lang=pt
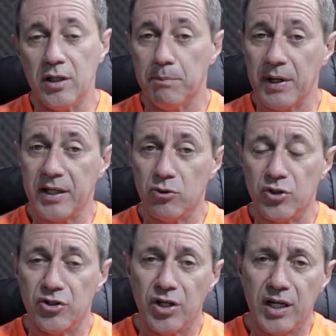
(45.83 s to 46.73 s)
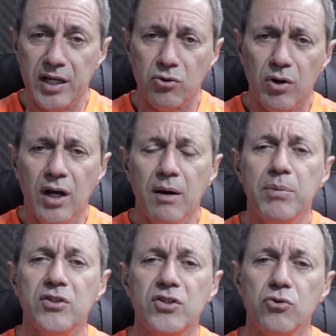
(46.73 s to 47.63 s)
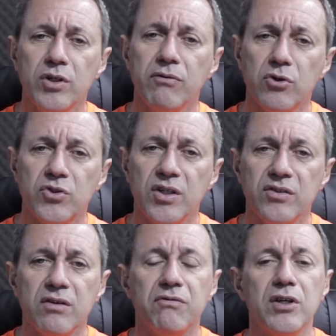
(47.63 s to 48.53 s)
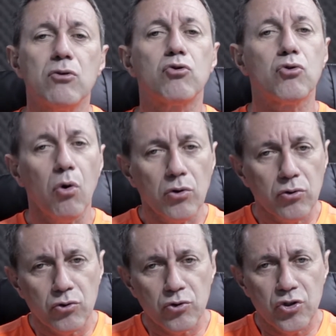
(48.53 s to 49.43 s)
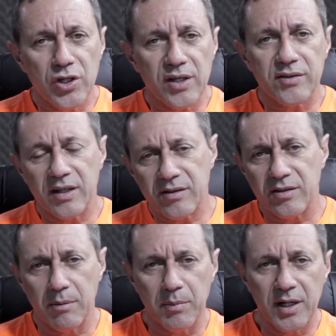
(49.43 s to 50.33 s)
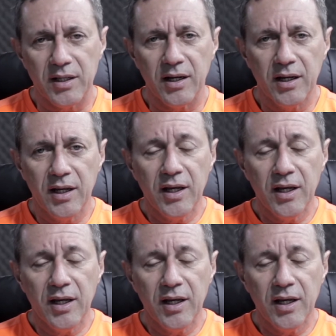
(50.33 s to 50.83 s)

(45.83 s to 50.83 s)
Para que eu seja eleito, preciso que vocês enviem todos os dias dessa semana